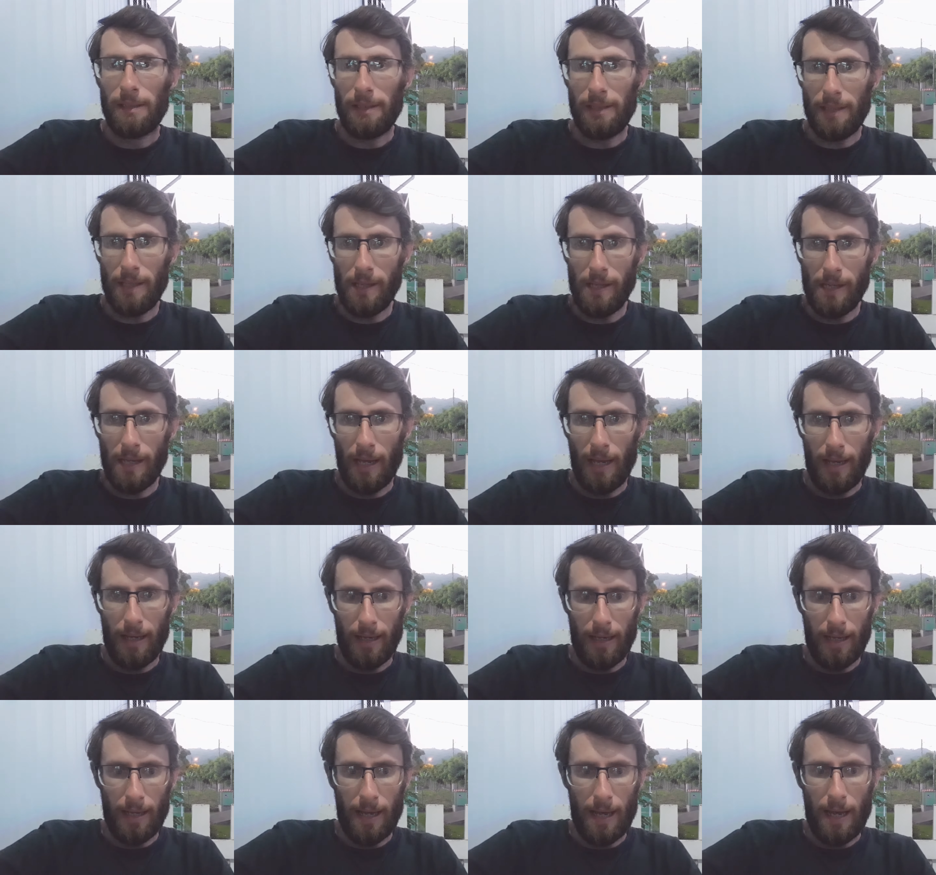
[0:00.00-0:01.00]
que
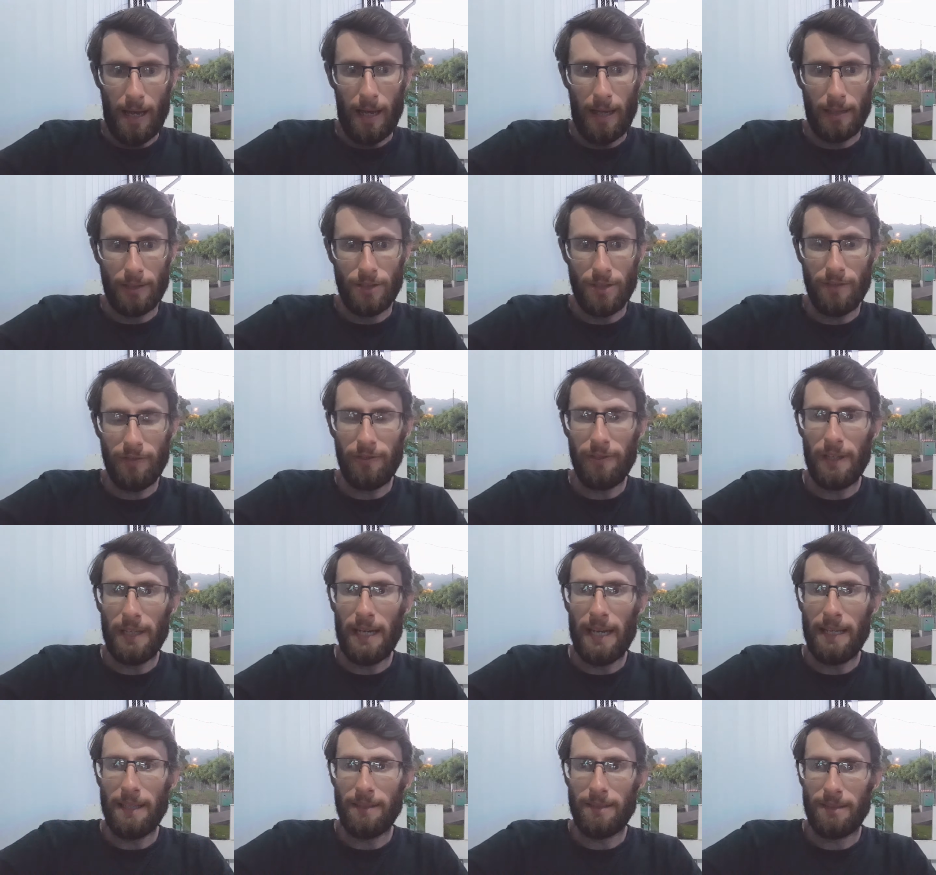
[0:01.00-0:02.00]
a
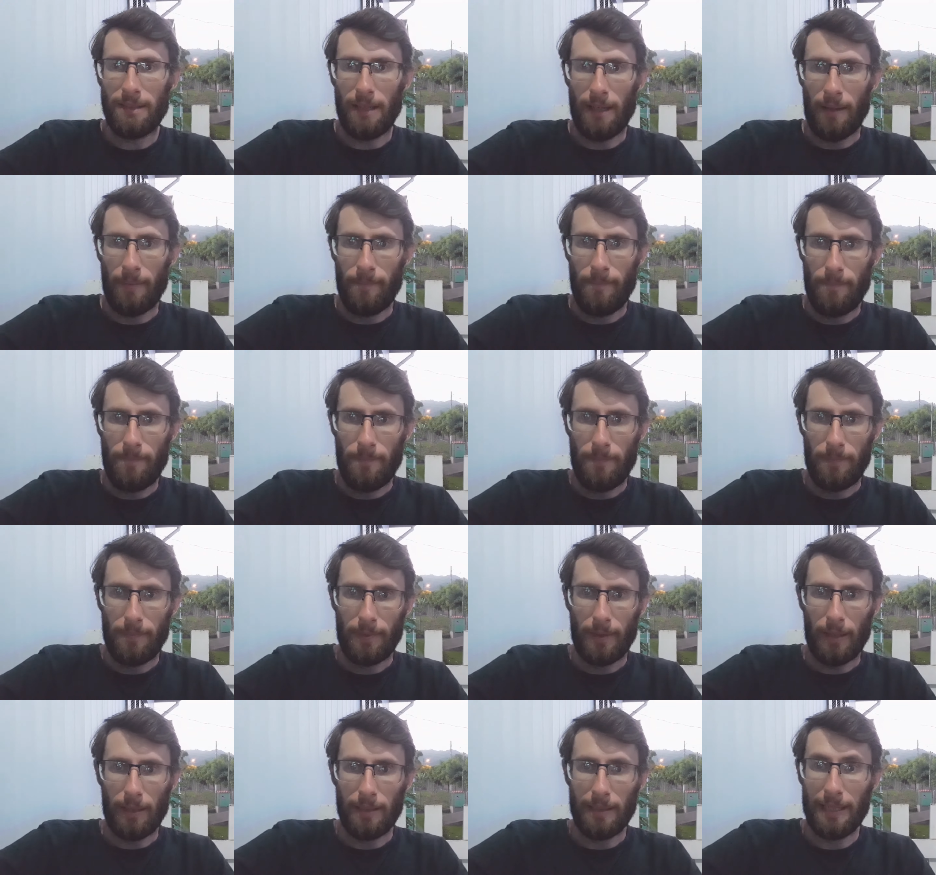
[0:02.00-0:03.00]
diferença
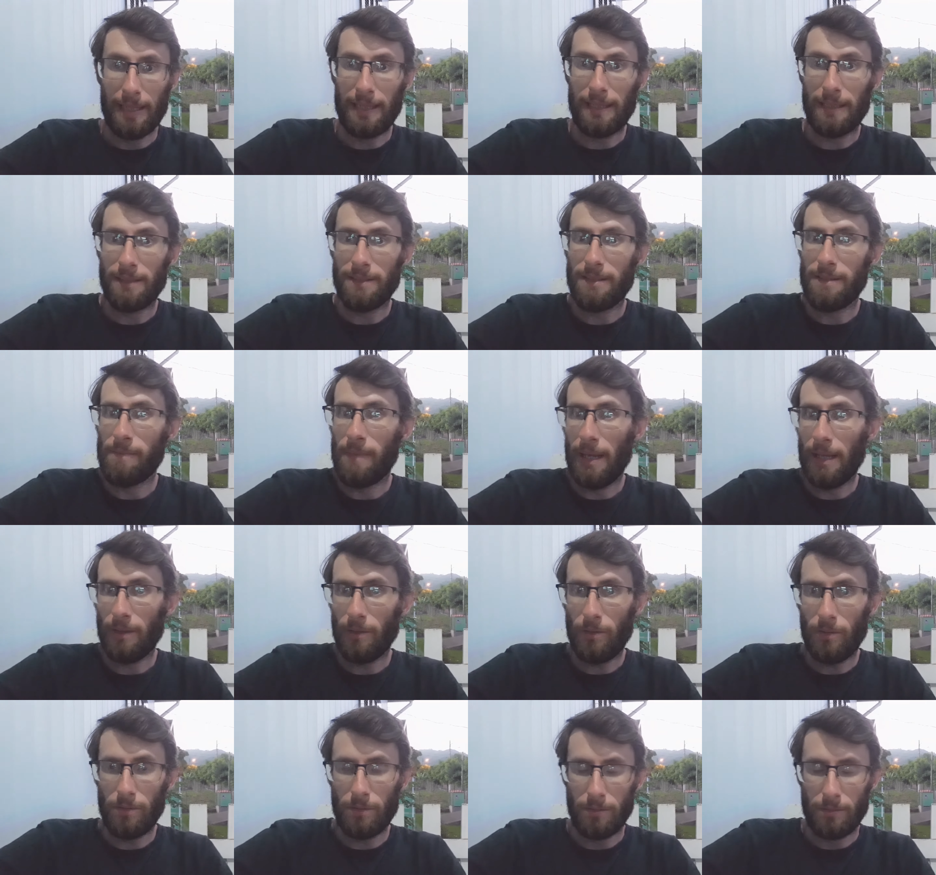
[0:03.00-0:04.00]
de
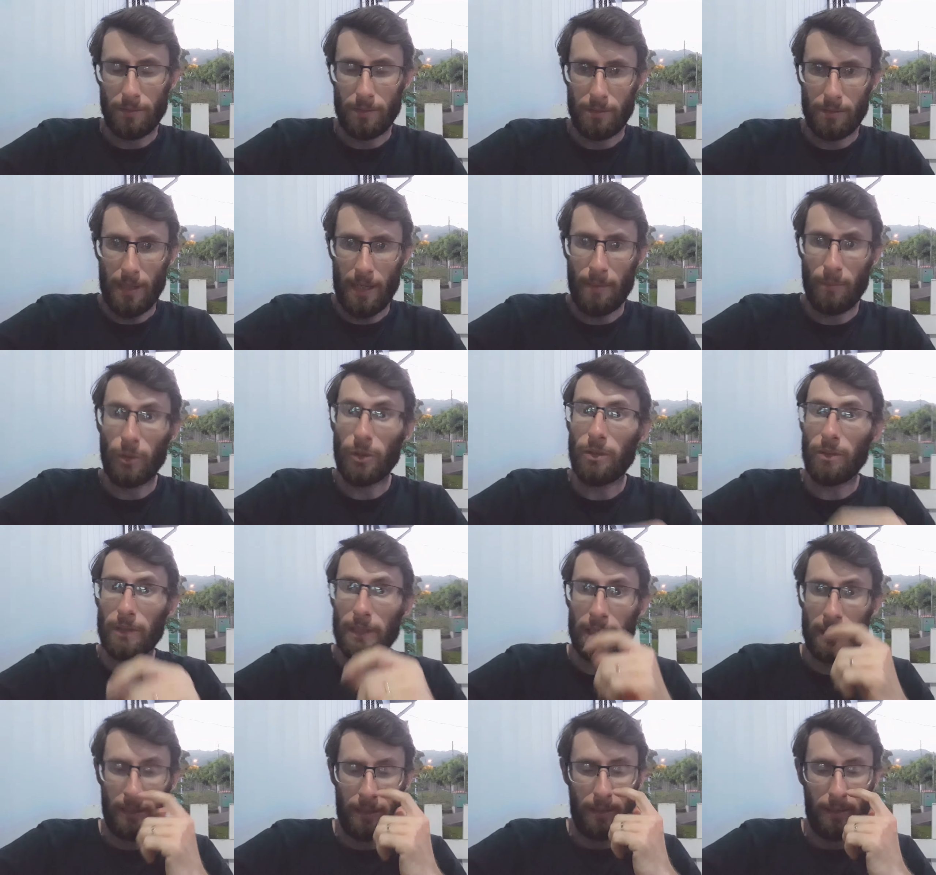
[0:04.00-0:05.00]
crescimento é muito
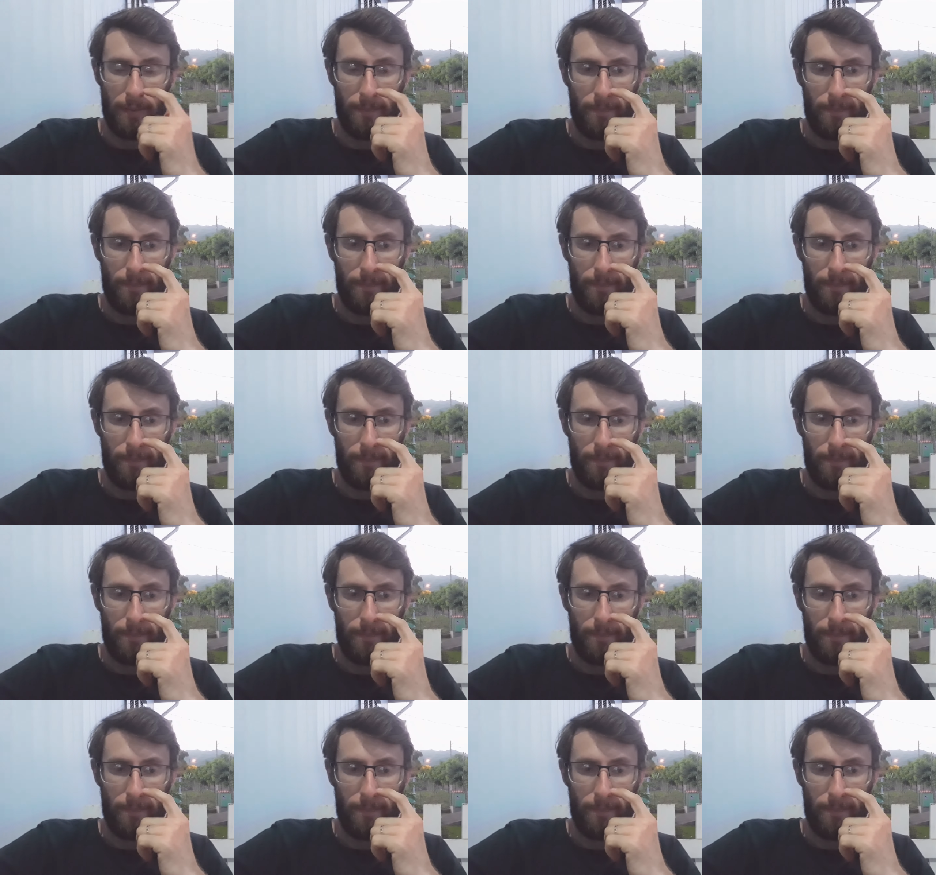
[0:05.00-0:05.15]
grande.